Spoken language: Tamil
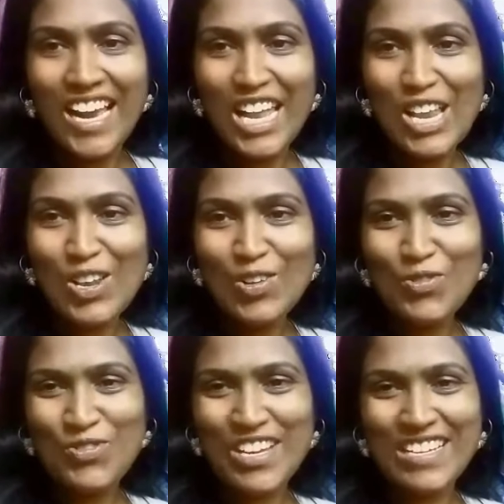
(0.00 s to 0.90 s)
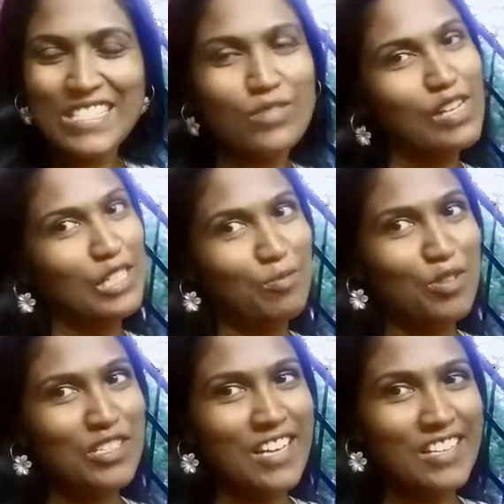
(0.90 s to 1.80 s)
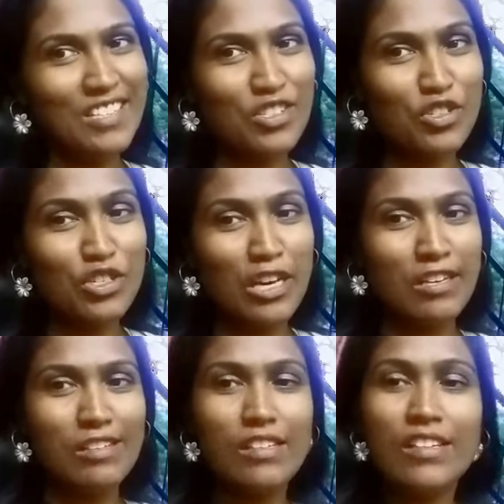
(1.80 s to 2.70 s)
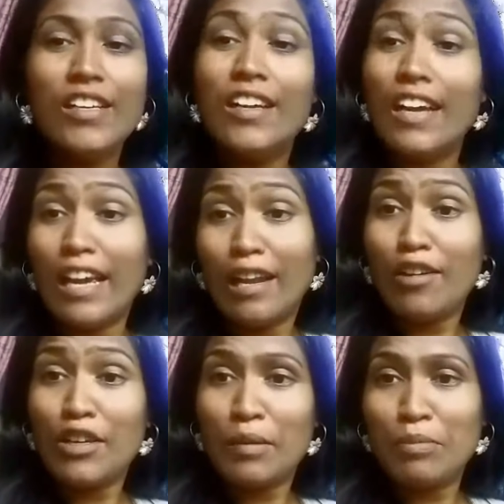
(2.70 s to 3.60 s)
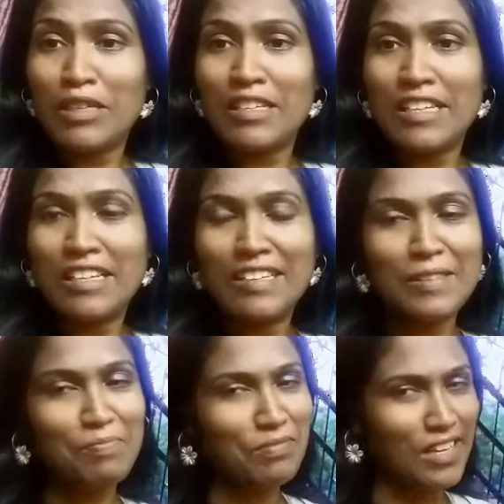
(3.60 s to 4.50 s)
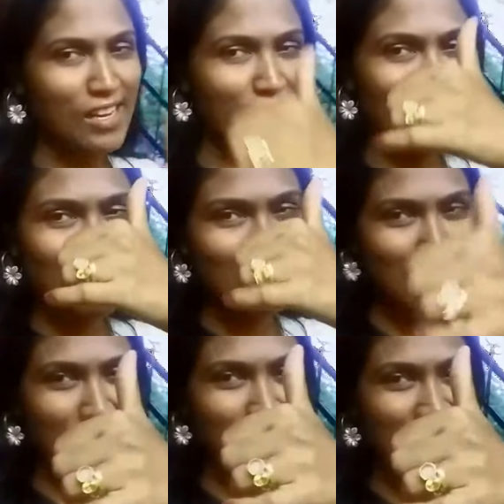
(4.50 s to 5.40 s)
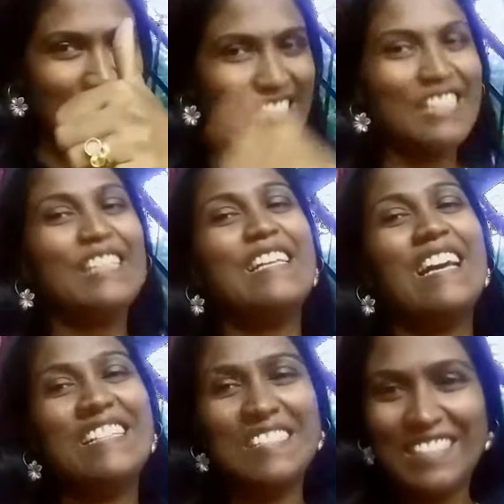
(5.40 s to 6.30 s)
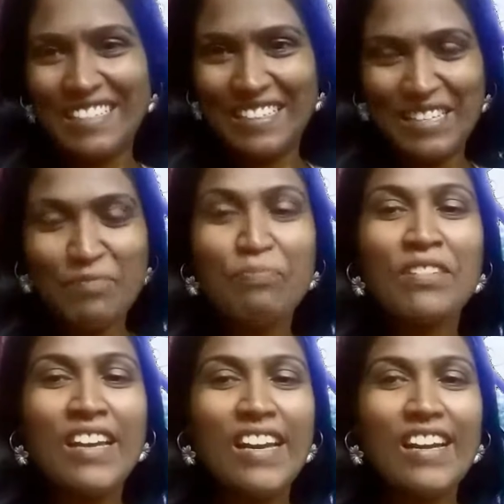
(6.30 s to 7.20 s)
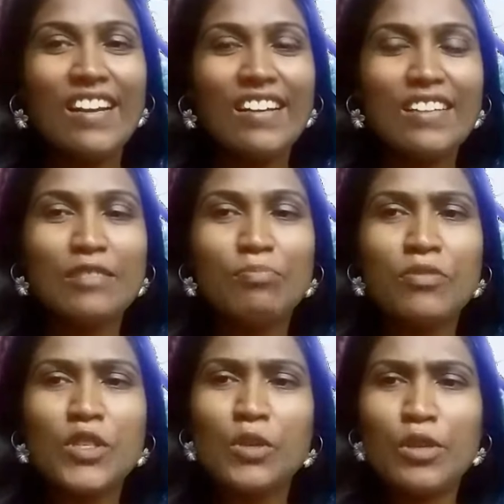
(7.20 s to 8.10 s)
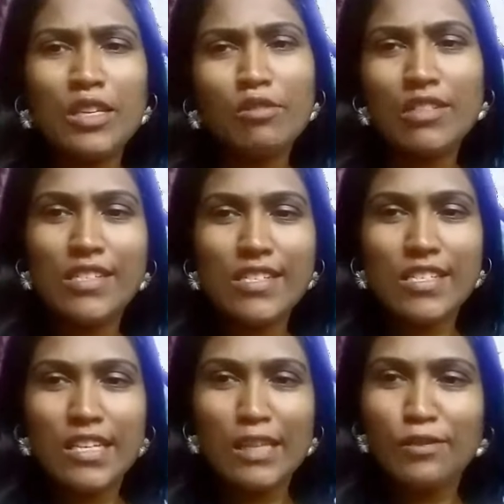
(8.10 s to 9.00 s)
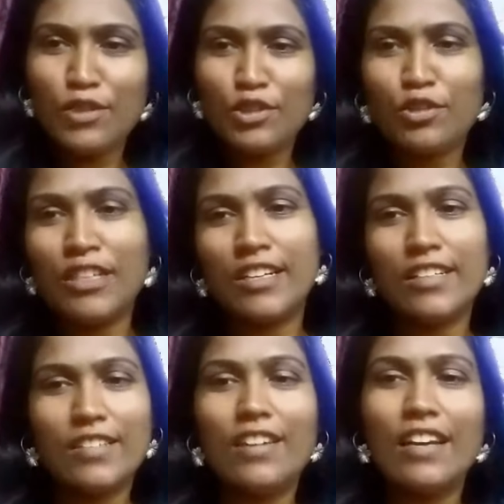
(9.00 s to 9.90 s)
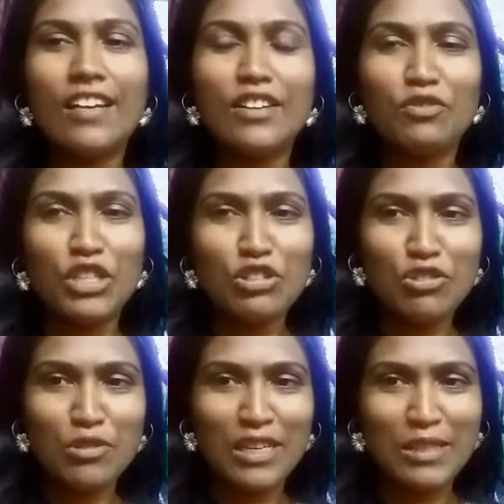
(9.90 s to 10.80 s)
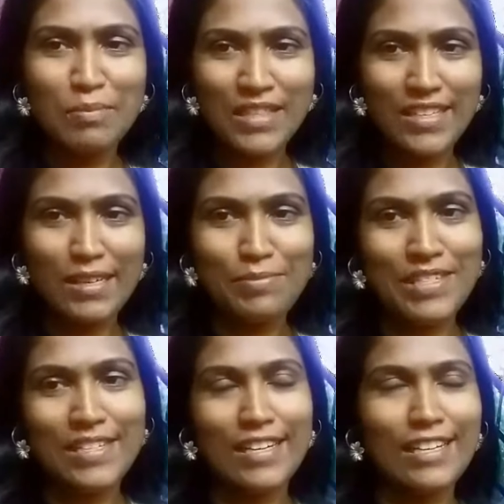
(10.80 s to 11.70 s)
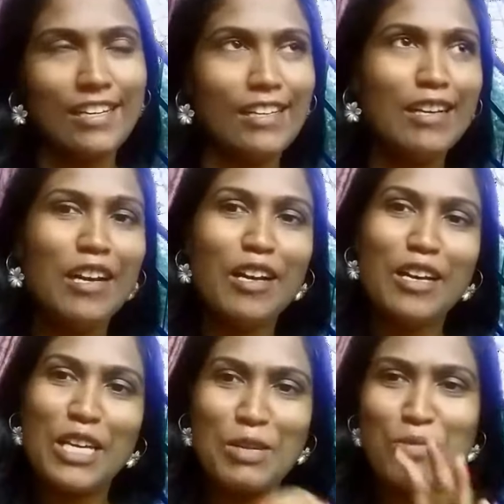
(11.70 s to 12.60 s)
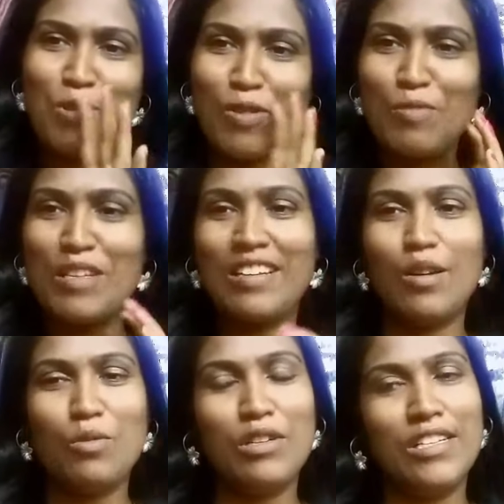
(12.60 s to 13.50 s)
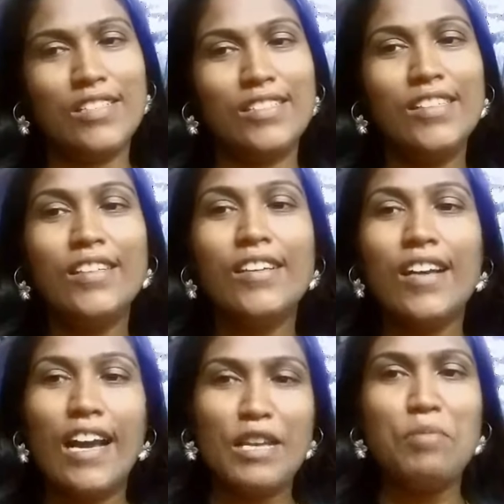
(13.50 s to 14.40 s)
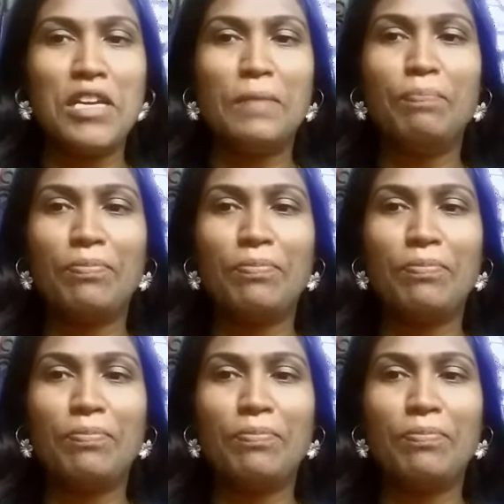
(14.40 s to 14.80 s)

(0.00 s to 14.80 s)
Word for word: ஹலோ ஃப்ரெண்ட்ஸ் வெல்கம் டு சாய்தர்ஷன் சேனல் எல்லோரும் எப்படி இருக்கீங்க எல்லோரும் நல்லா இருக்கீங்கன்னு நான் நினைக்கிறேன் ஸோ um, இன்றைக்கி ஒரு இன்ட்ரெஸ்டிங்கான வீடியோ தாங்க என்ன வீடியோ எதை பற்றி அப்படின்னு கேட்டிங்கன்னா ஹீமோக்ளோபின் கவுண்ட்டு அனிமியா